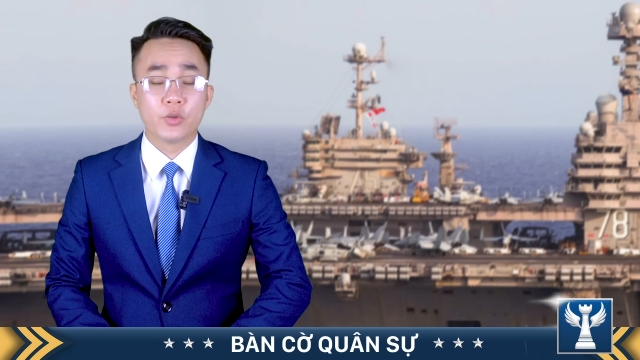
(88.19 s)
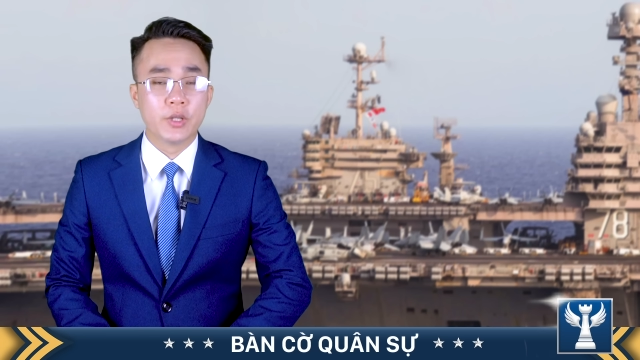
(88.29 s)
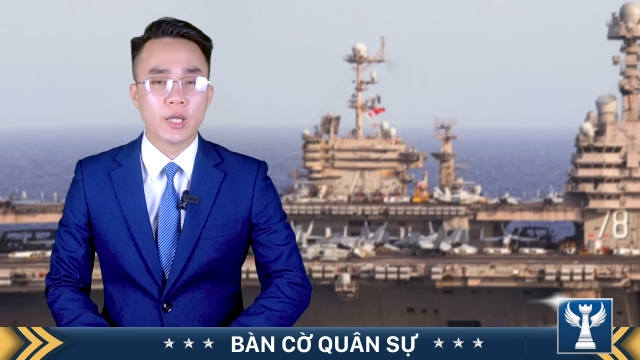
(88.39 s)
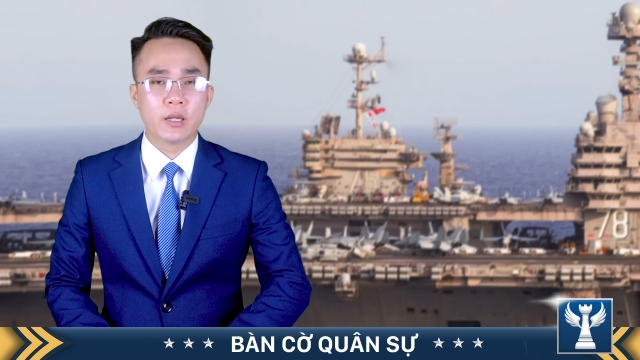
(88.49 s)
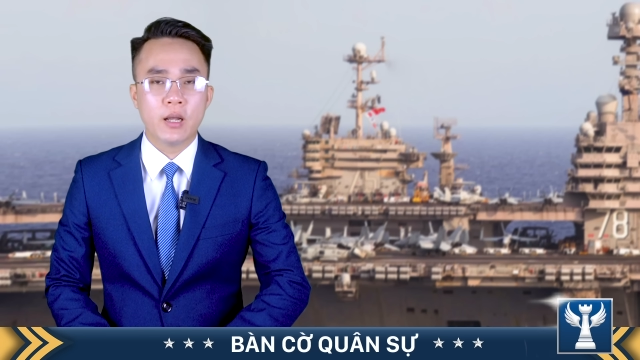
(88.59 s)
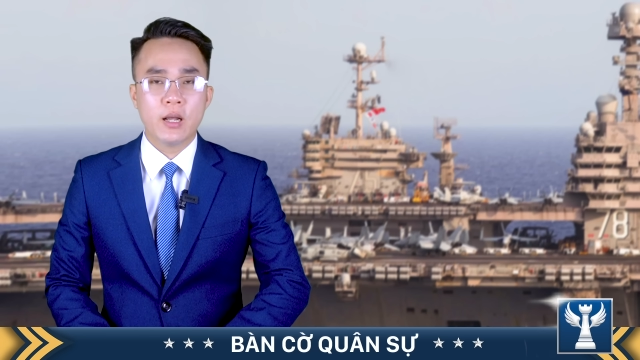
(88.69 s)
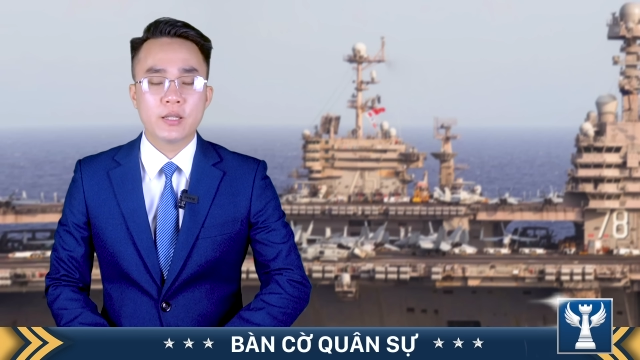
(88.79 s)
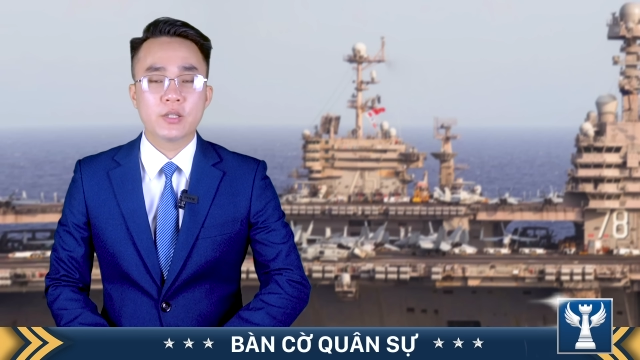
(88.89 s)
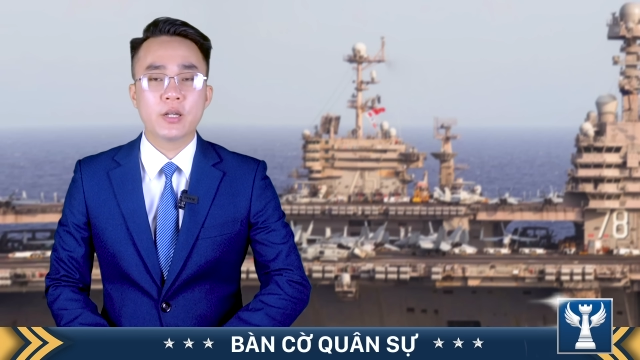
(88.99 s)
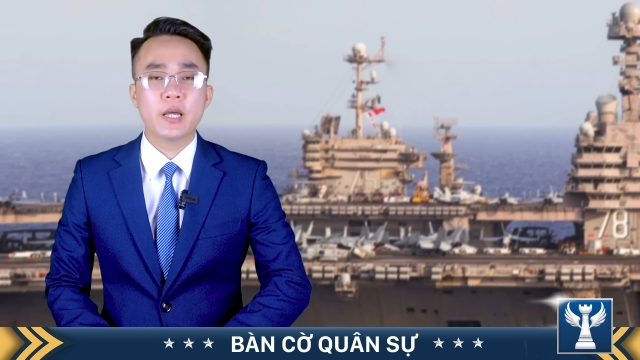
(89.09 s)
Tuy nhiên,
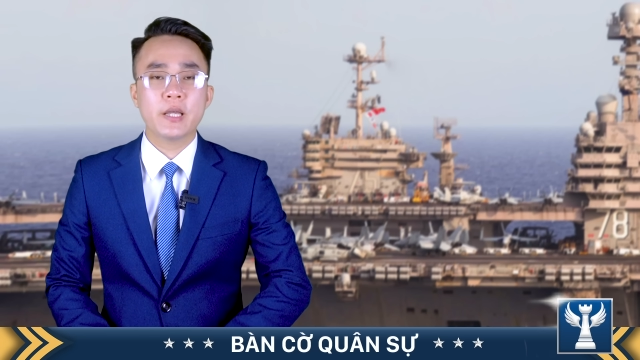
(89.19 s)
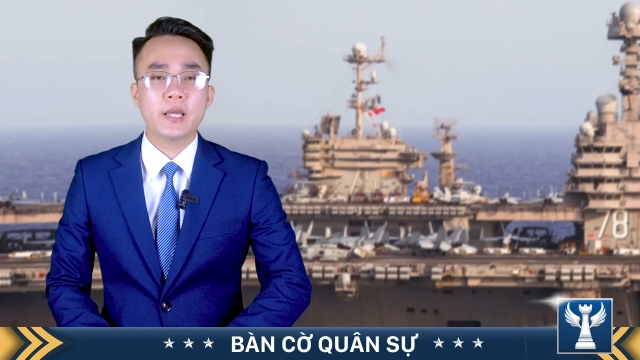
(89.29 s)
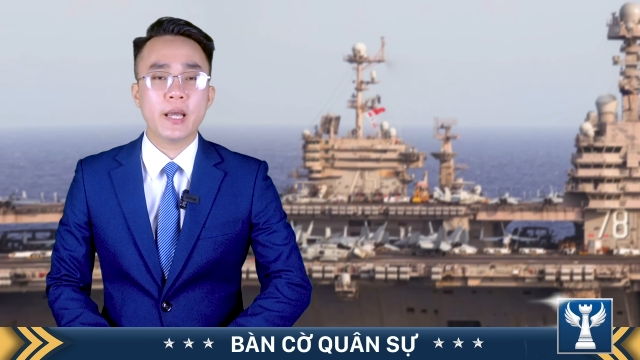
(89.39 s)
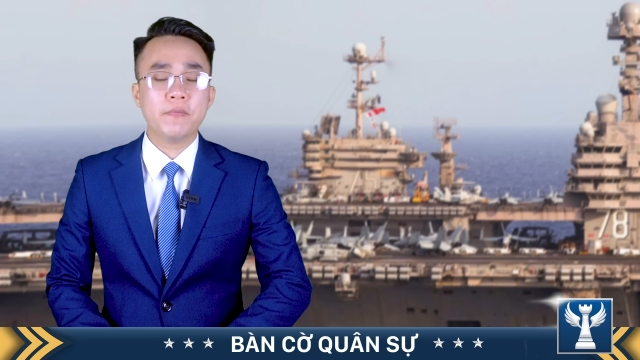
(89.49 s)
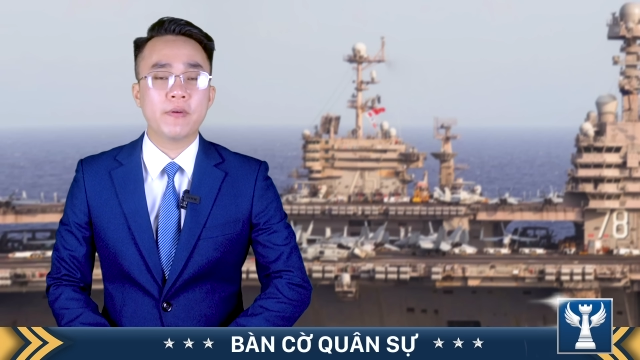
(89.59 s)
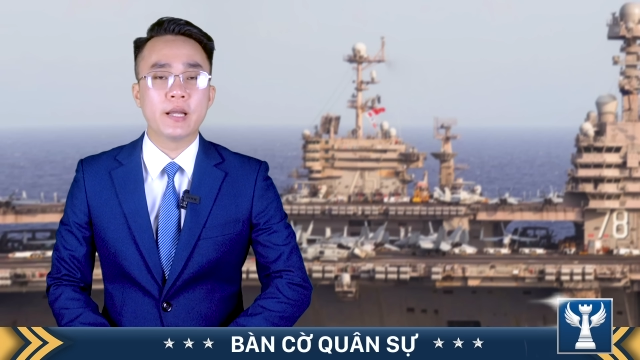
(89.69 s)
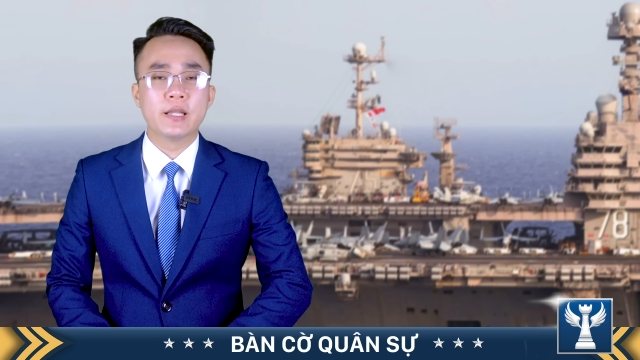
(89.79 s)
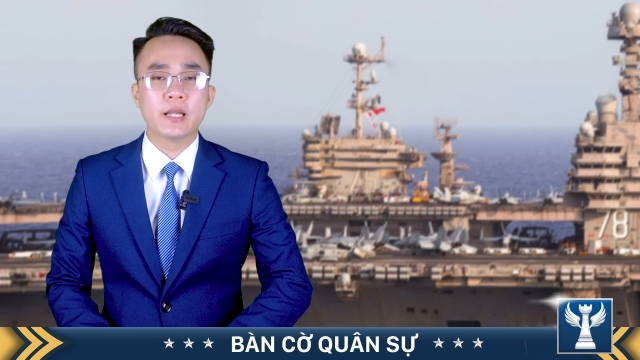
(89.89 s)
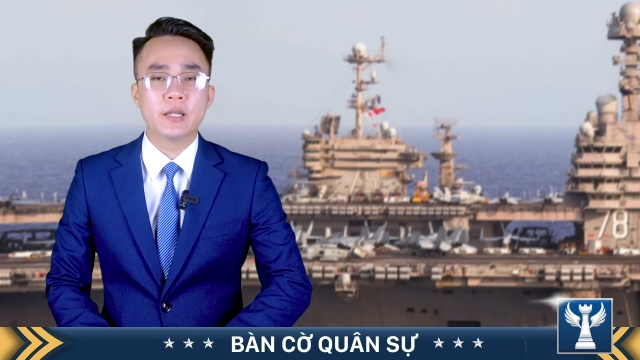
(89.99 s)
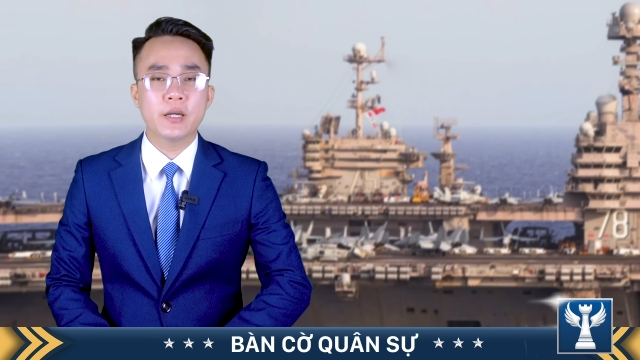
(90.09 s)
giờ đây Kiev phải
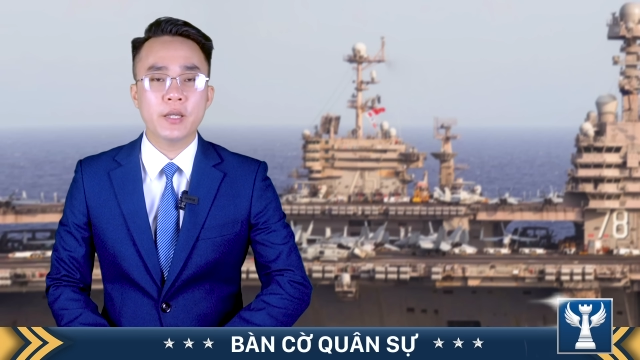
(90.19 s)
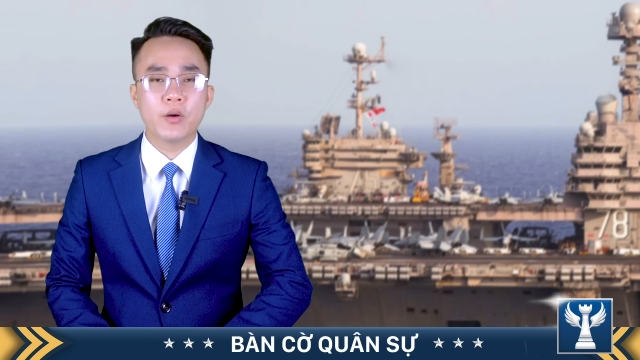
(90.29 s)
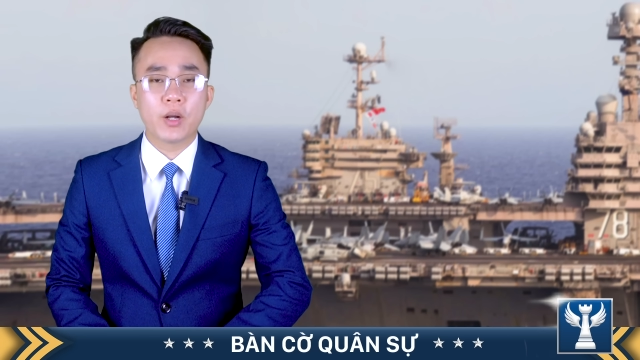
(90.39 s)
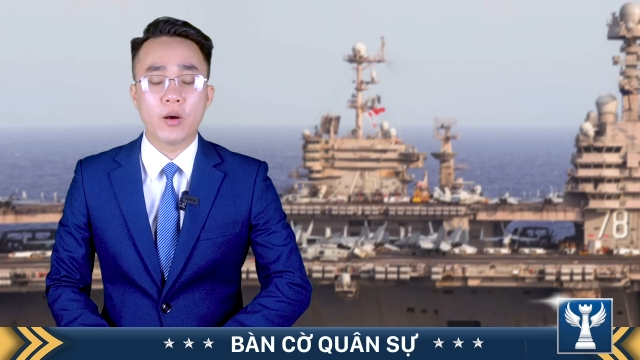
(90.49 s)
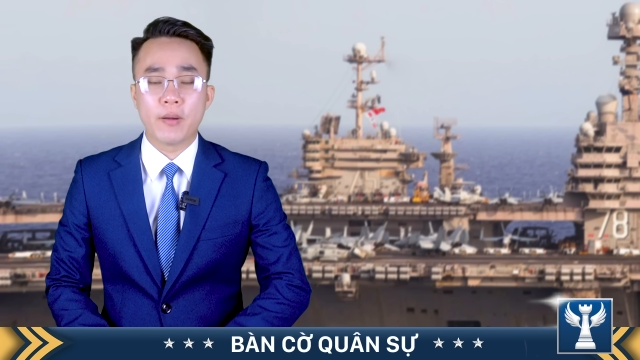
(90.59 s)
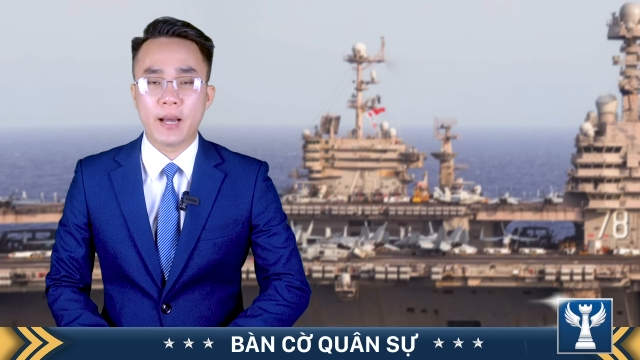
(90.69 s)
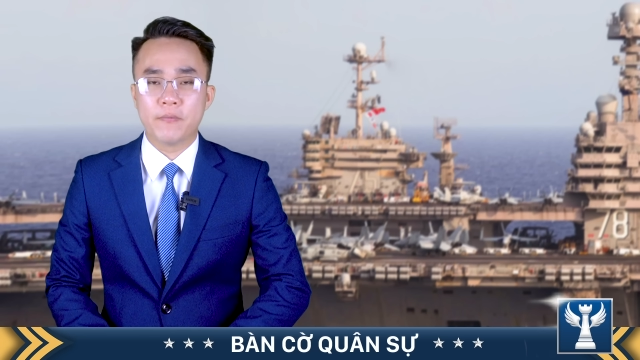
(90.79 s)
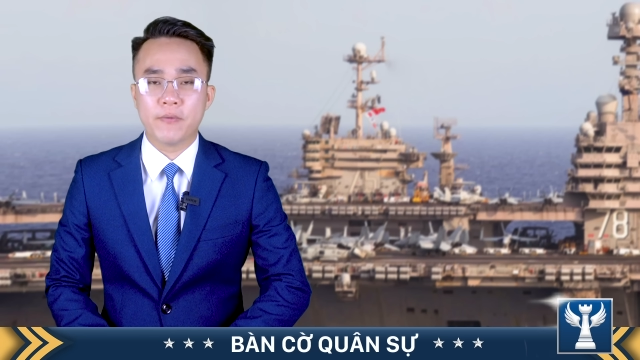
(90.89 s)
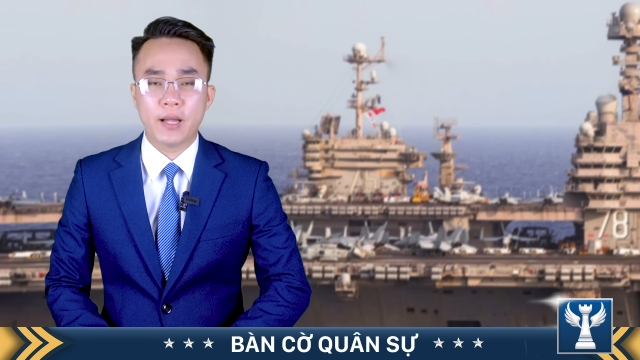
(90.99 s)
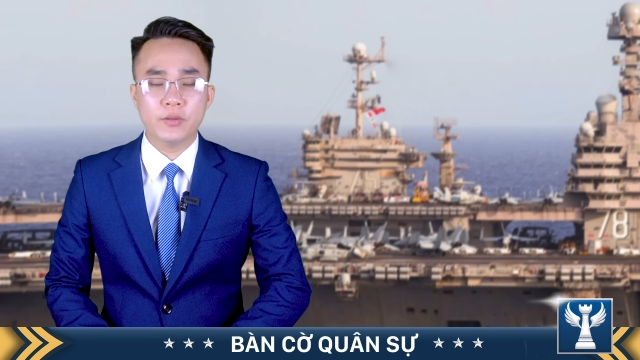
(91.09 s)
nhận những yêu cầu
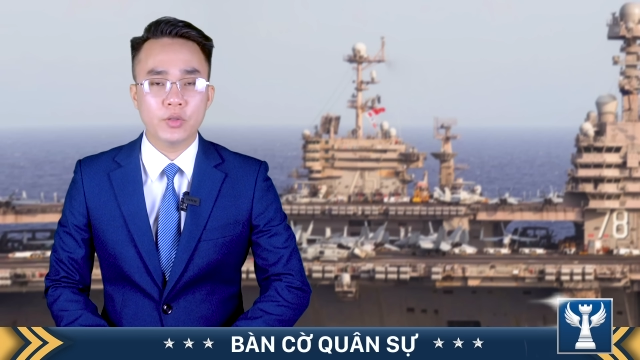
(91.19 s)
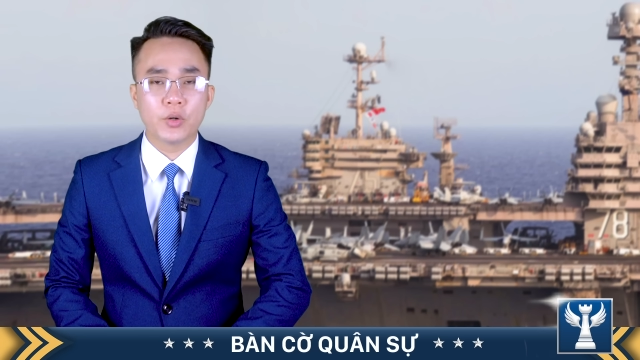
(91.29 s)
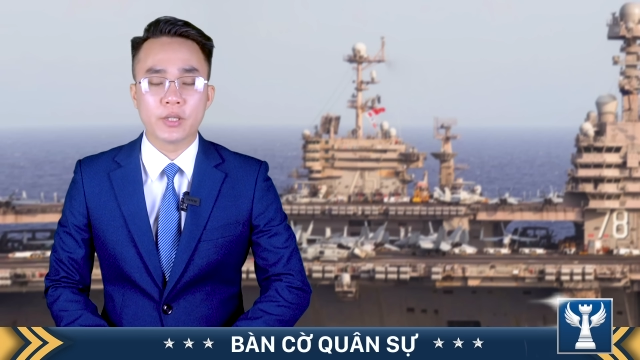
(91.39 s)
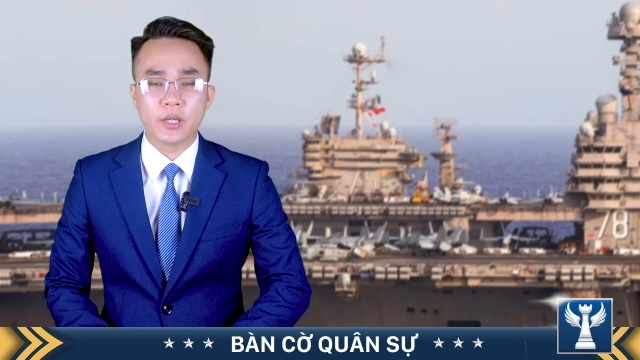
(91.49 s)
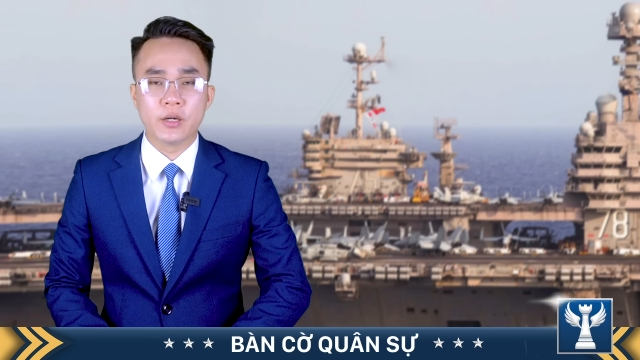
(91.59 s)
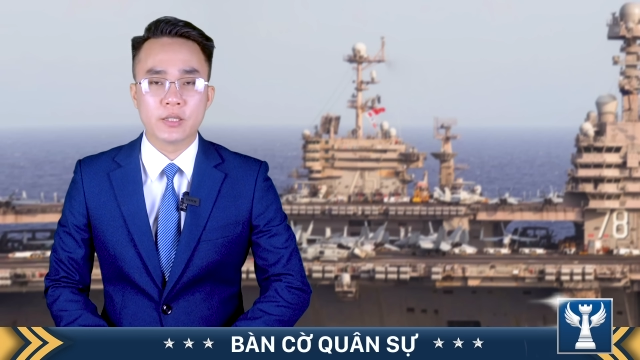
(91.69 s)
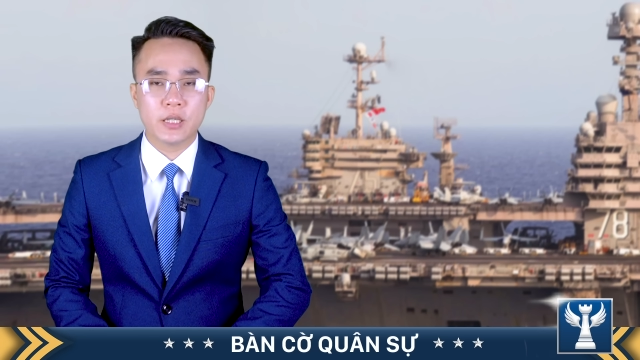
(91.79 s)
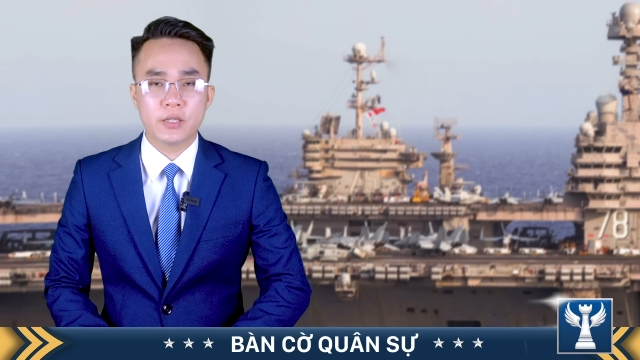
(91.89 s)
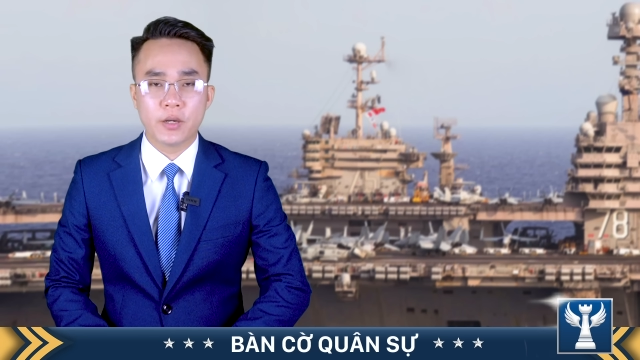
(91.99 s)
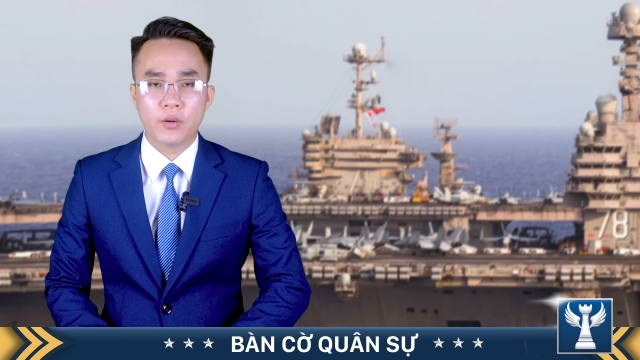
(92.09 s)
đàm phán tồi tệ hơn
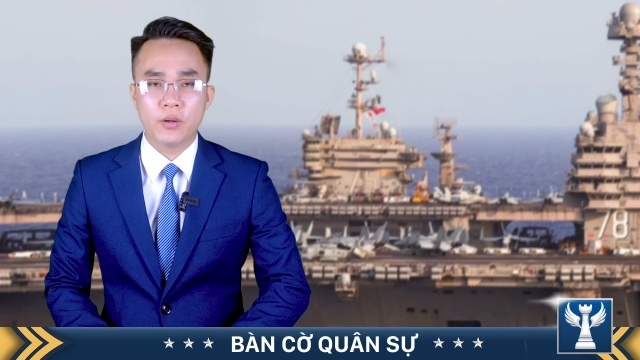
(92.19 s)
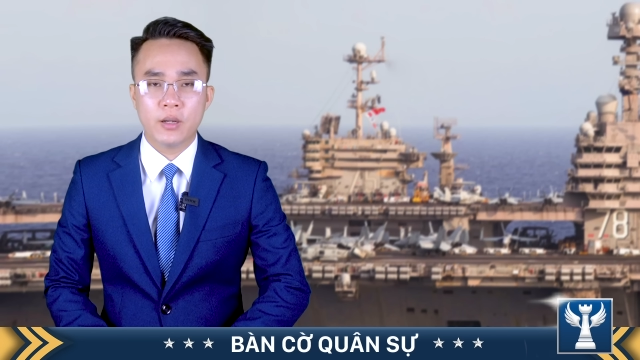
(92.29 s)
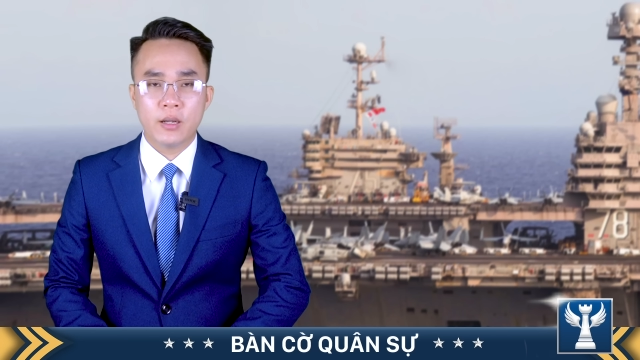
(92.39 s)
rất nhiều